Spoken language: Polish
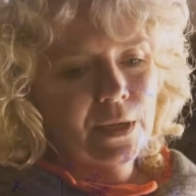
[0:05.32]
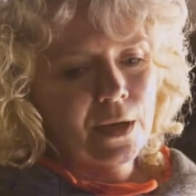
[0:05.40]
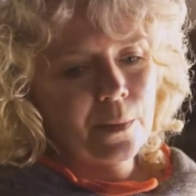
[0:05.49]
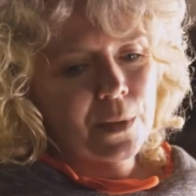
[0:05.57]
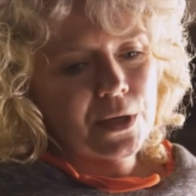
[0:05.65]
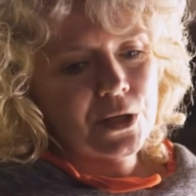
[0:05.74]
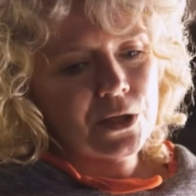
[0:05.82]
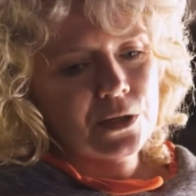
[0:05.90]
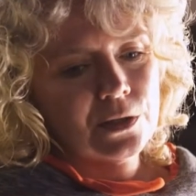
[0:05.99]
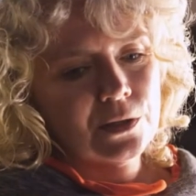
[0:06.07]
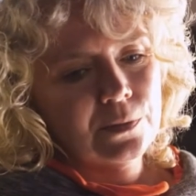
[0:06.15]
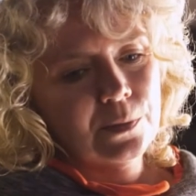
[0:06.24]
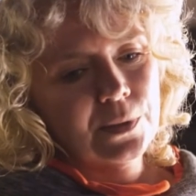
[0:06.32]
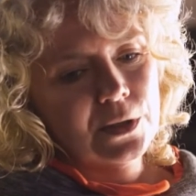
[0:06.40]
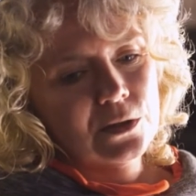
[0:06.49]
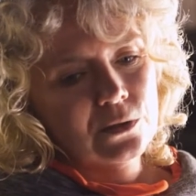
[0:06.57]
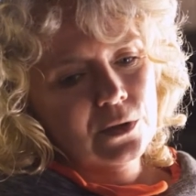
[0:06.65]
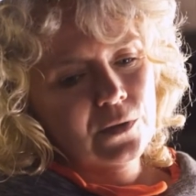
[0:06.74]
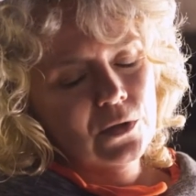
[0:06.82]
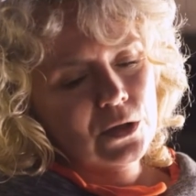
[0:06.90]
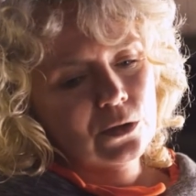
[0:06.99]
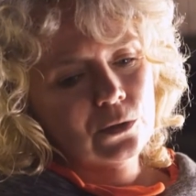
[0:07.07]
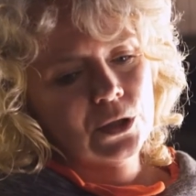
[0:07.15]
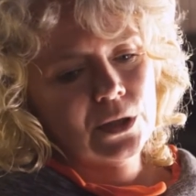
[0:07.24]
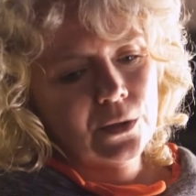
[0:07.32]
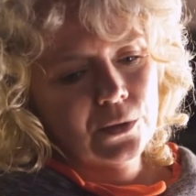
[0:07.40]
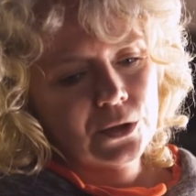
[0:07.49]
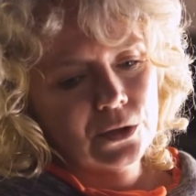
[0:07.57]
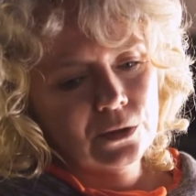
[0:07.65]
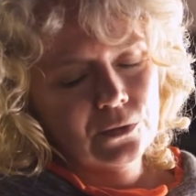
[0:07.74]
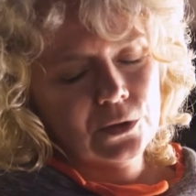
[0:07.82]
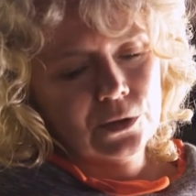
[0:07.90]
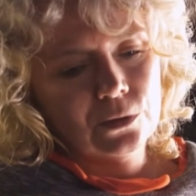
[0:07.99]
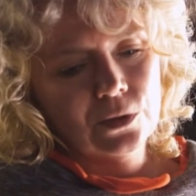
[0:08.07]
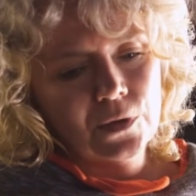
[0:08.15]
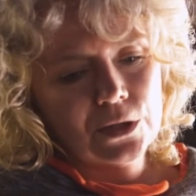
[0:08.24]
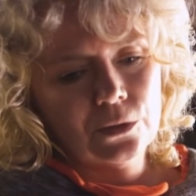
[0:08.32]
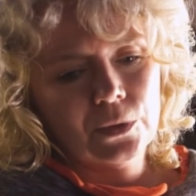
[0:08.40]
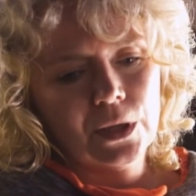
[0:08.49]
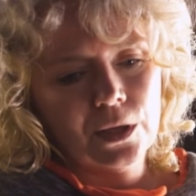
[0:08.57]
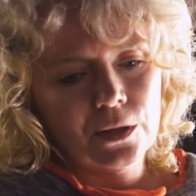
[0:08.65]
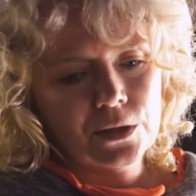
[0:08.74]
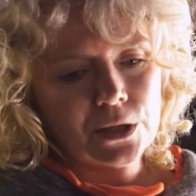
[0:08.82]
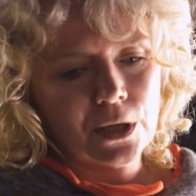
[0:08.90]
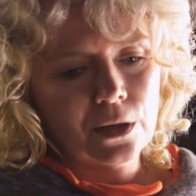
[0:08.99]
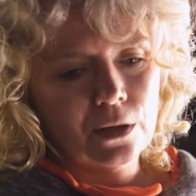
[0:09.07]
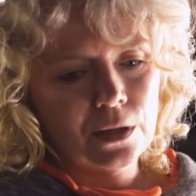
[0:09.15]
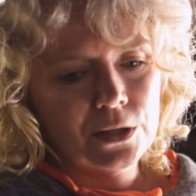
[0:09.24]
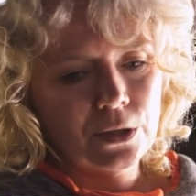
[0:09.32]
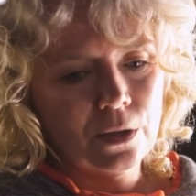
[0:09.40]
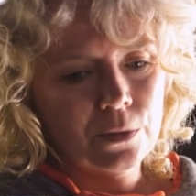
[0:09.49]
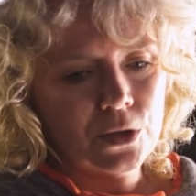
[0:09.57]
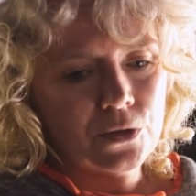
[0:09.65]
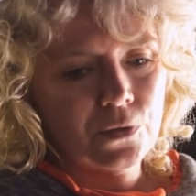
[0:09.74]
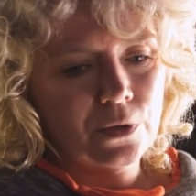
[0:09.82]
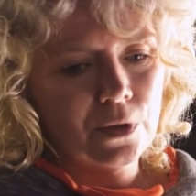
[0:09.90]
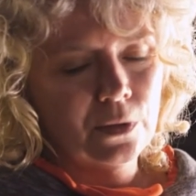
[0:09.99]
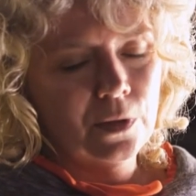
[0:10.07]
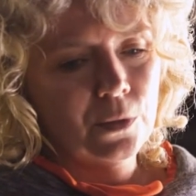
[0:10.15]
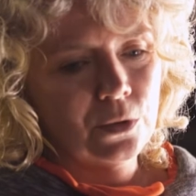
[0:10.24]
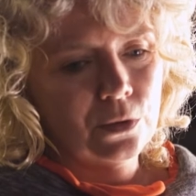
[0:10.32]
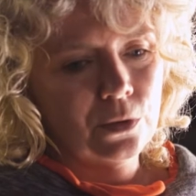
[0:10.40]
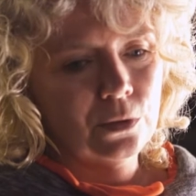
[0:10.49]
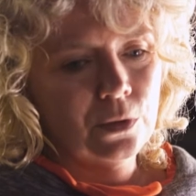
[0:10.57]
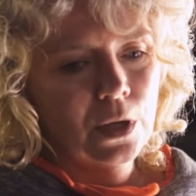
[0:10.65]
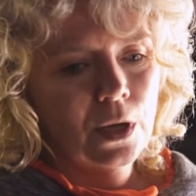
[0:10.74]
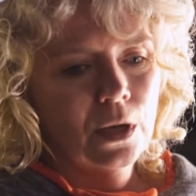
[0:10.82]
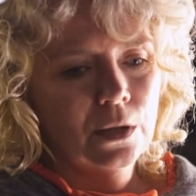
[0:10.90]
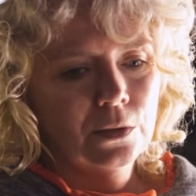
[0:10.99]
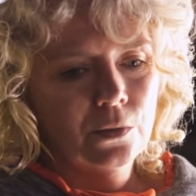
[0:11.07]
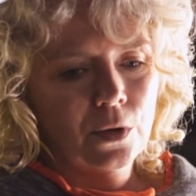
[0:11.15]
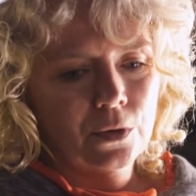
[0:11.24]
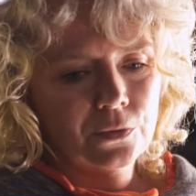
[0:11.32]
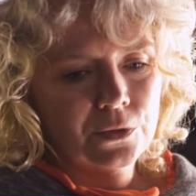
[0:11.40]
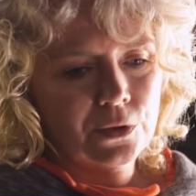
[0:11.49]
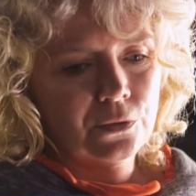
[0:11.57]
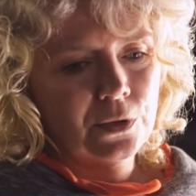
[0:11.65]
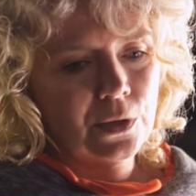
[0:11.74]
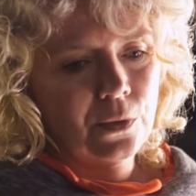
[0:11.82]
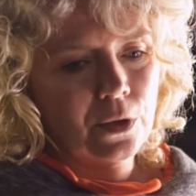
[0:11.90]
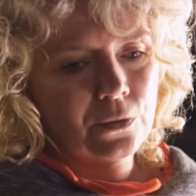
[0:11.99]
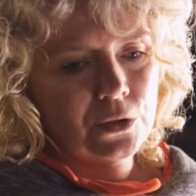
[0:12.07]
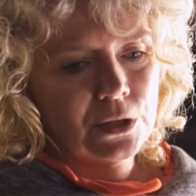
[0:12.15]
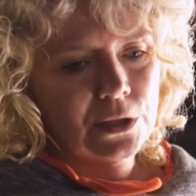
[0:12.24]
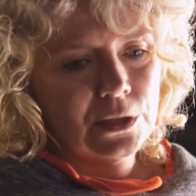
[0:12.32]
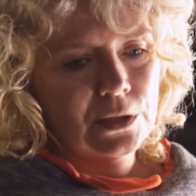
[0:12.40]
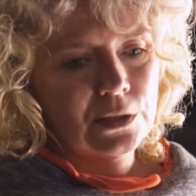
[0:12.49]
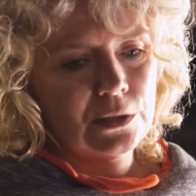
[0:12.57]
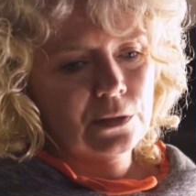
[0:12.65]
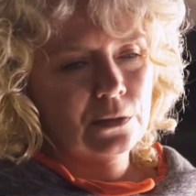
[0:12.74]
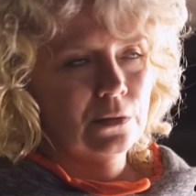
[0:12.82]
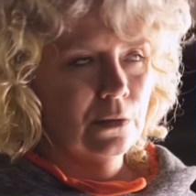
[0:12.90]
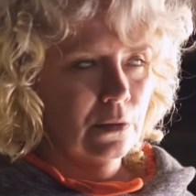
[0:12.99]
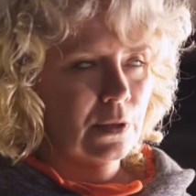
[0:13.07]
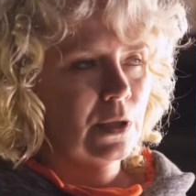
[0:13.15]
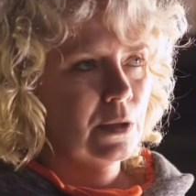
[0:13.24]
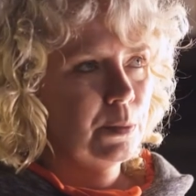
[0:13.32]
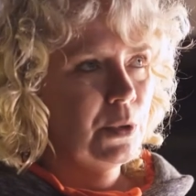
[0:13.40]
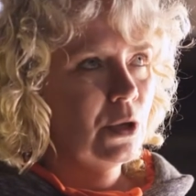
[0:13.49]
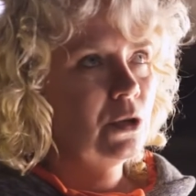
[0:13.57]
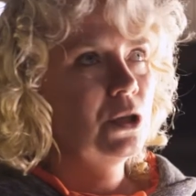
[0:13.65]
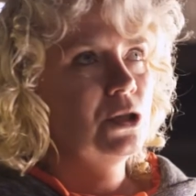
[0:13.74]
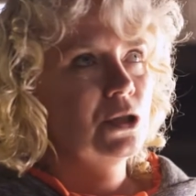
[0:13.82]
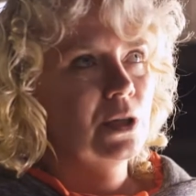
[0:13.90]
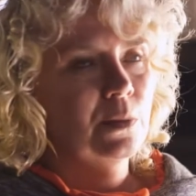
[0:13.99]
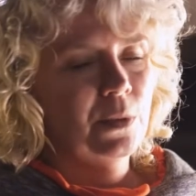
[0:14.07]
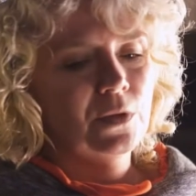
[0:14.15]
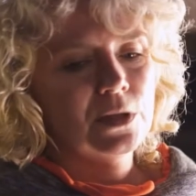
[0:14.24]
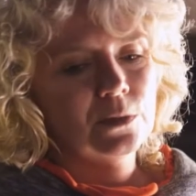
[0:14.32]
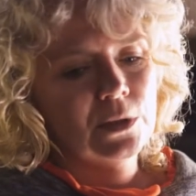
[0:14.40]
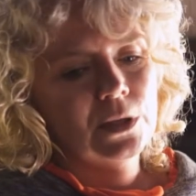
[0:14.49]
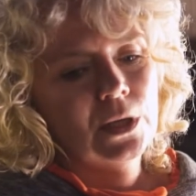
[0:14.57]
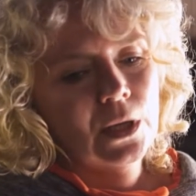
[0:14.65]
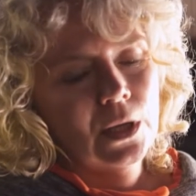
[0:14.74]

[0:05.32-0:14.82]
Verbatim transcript: Kramarz, pracuję w Instytucie Nauki Środowisku Uniwersytetu Jagiellońskiego, ale działam też w oddolnym ruchu naukowców i naukowczyń e, biologicznych, powiedzmy